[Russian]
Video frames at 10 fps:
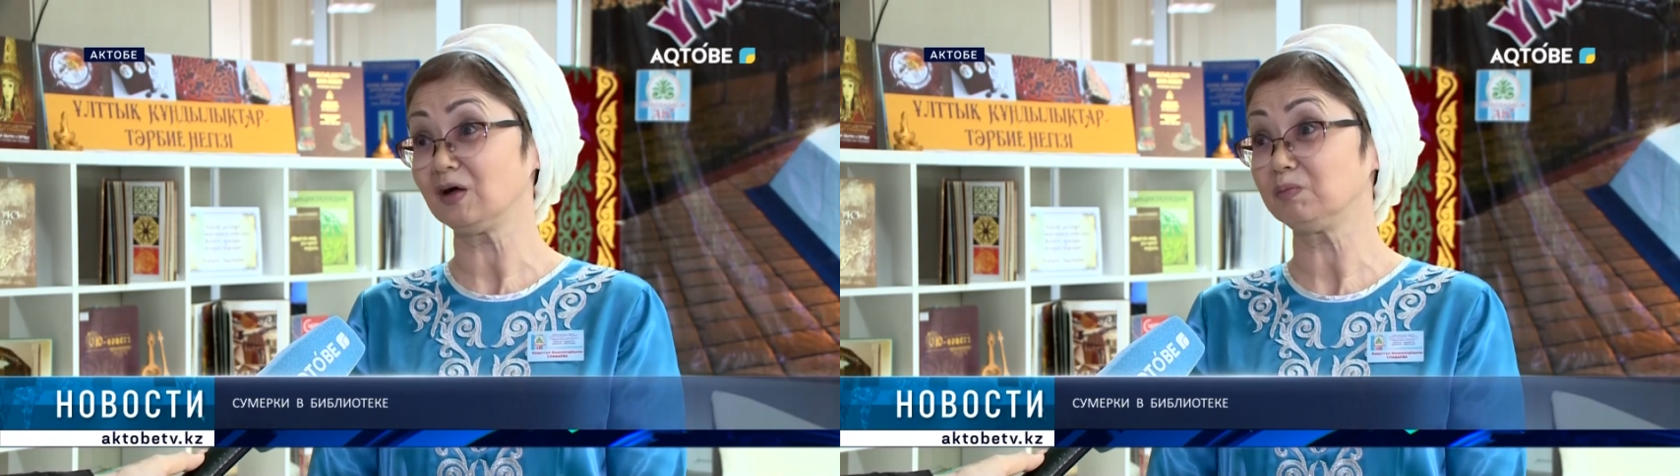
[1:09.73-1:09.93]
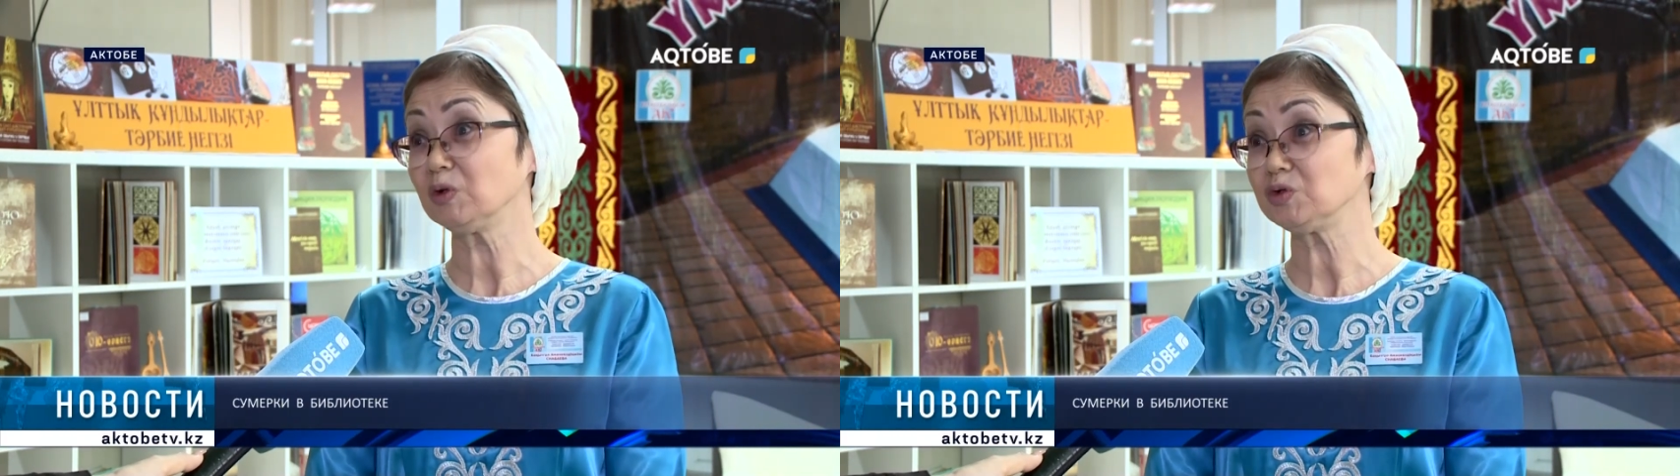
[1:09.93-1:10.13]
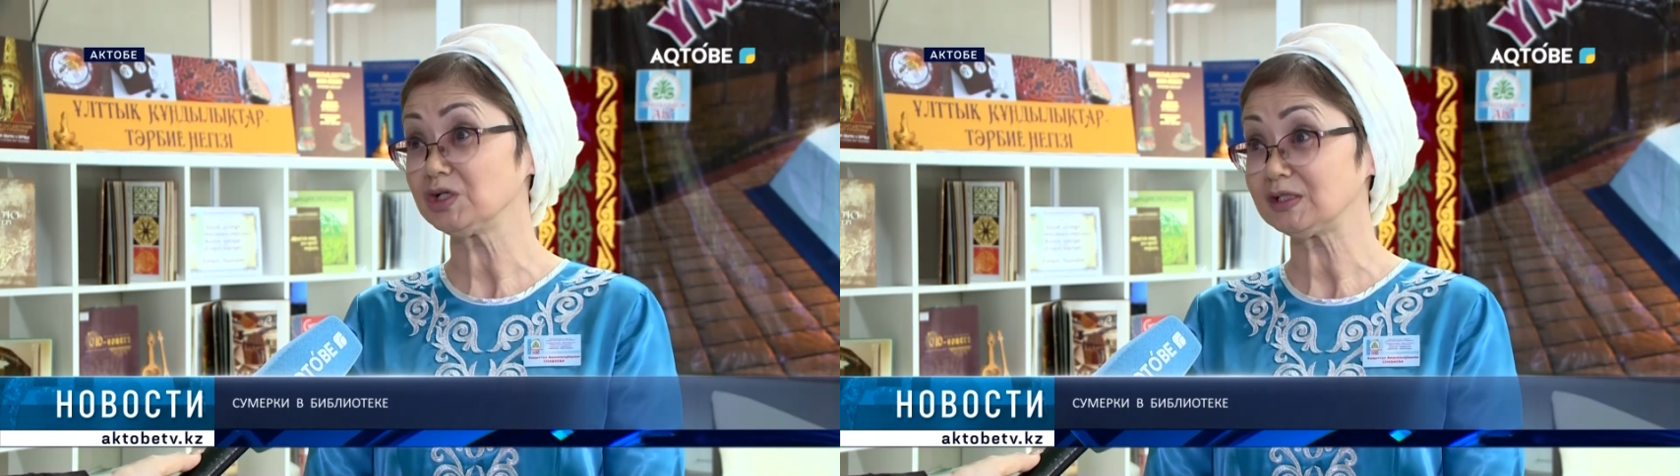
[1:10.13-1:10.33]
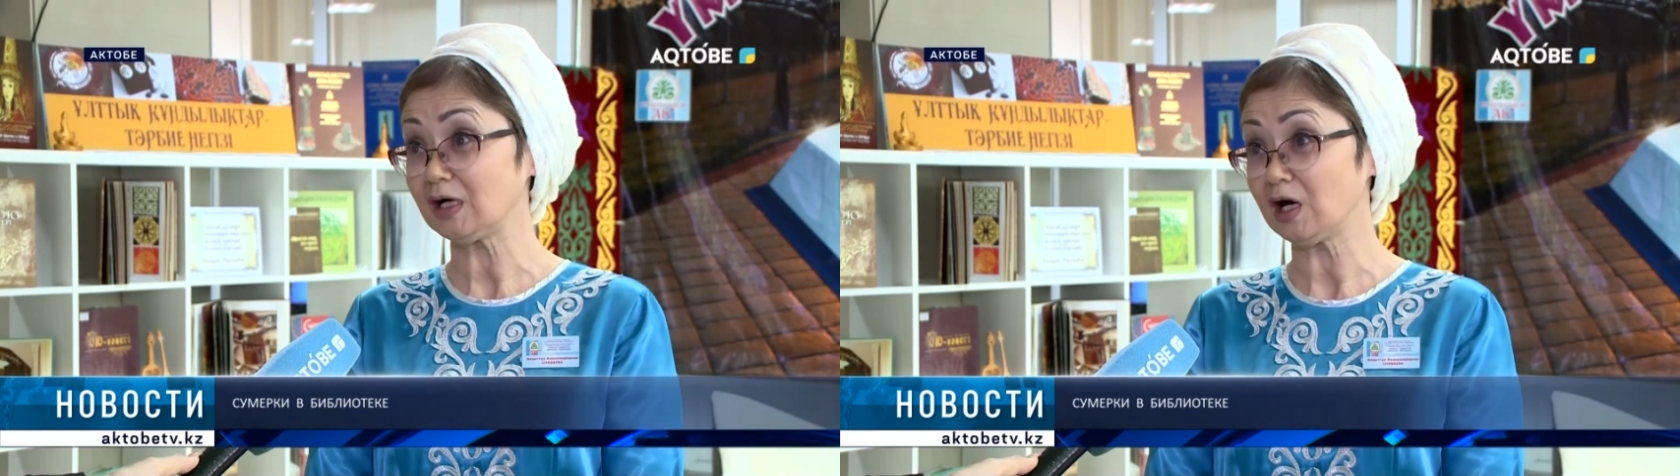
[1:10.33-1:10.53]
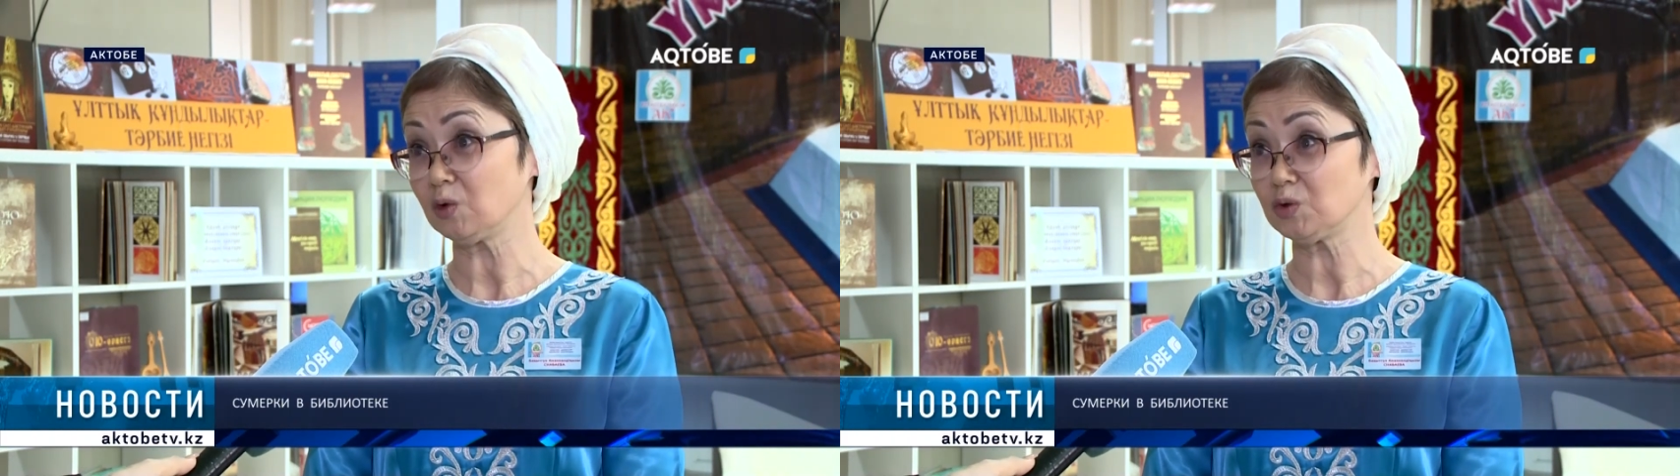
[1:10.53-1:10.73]
получился
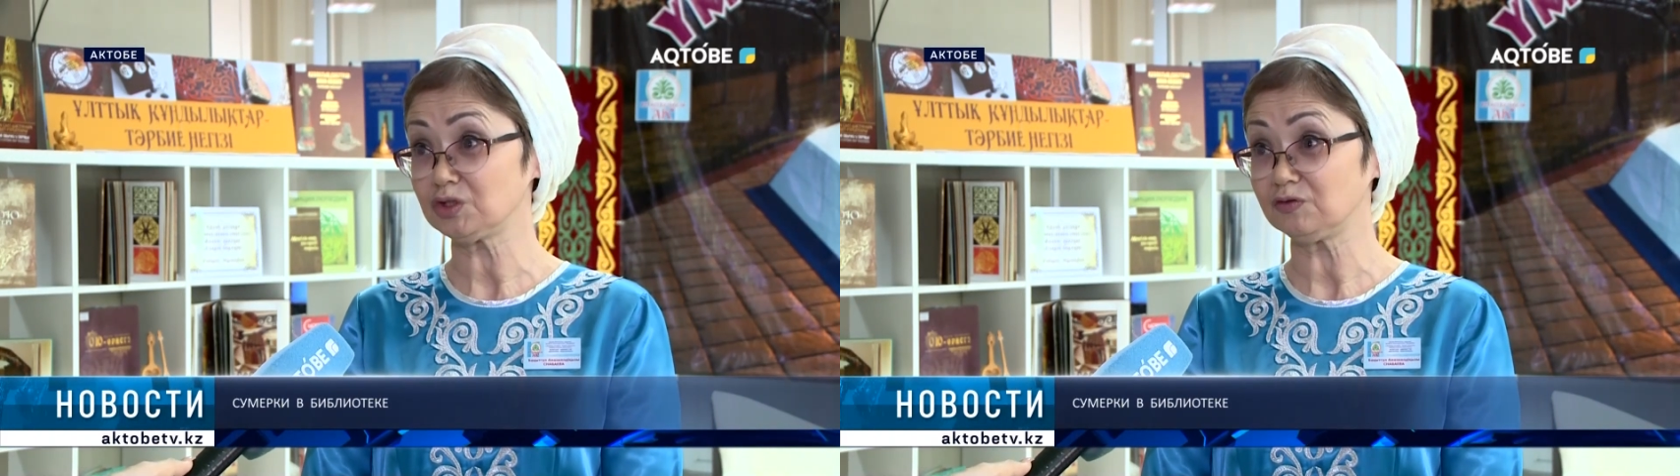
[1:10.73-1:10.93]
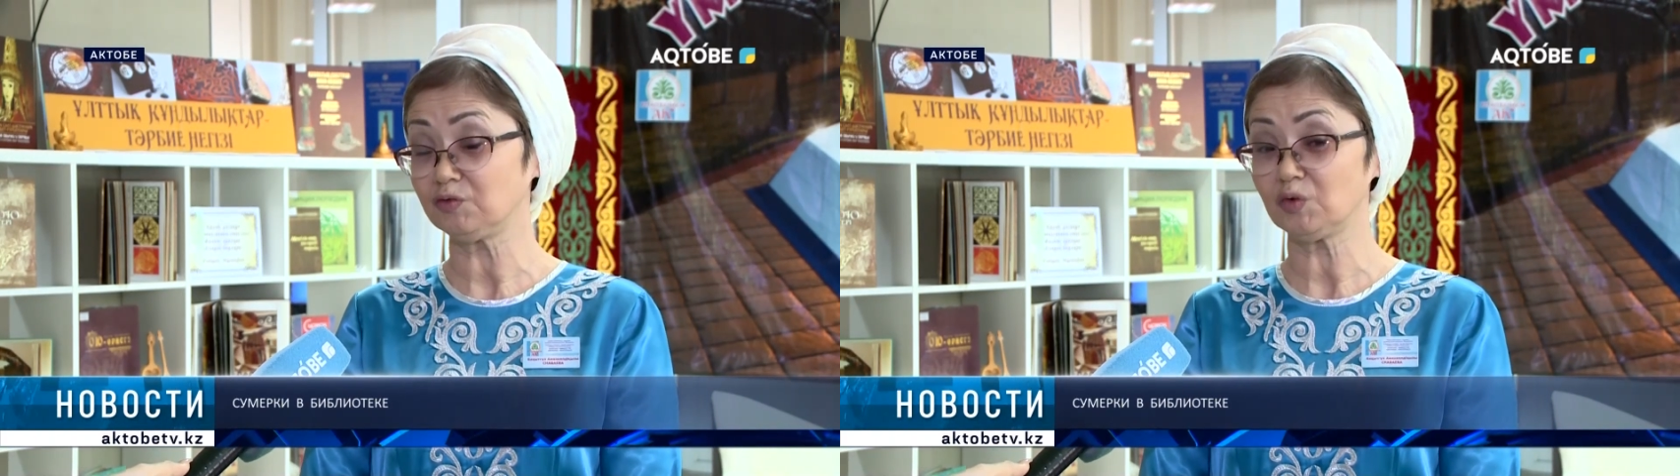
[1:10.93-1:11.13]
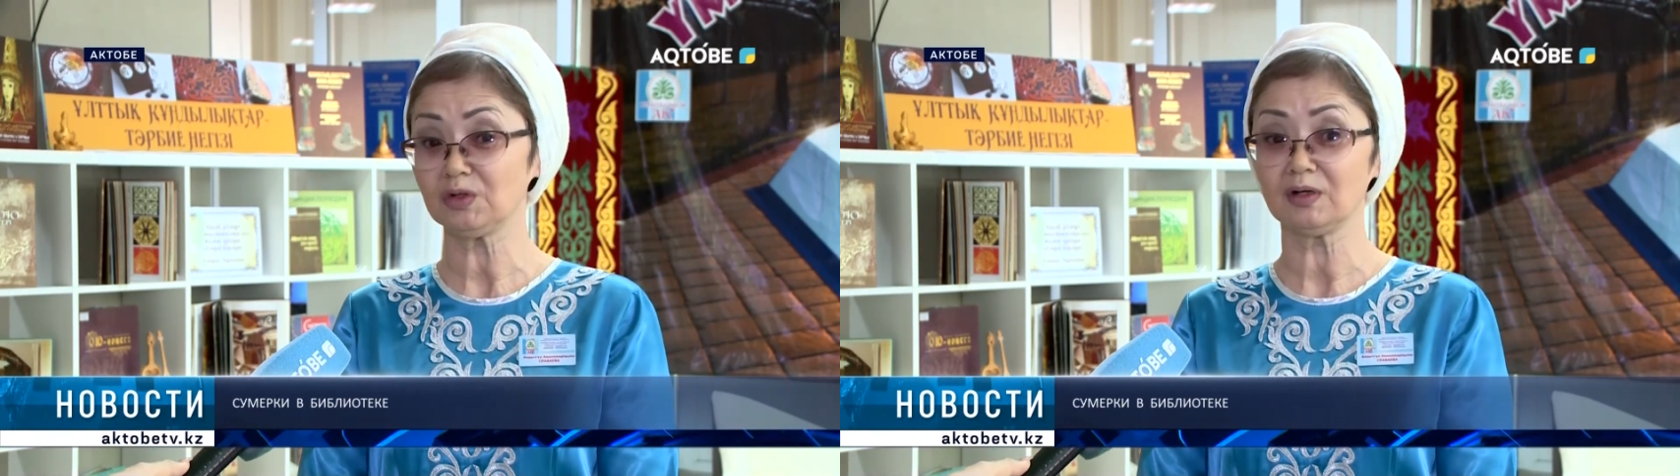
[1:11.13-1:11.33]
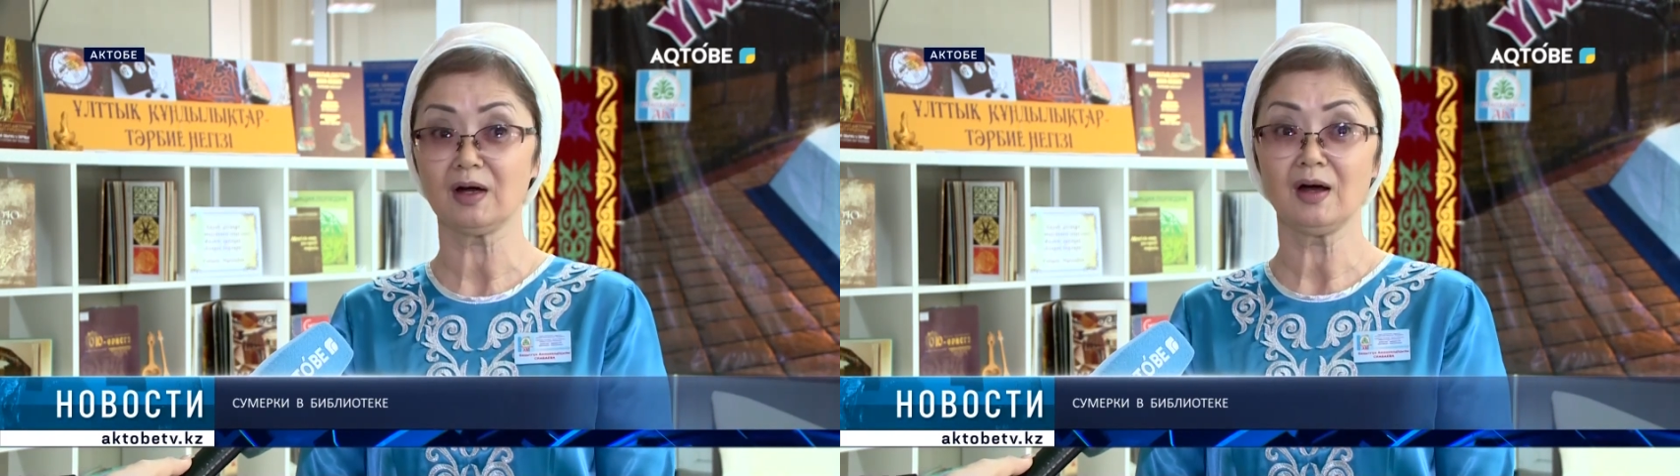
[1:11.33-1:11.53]
хороший войлок,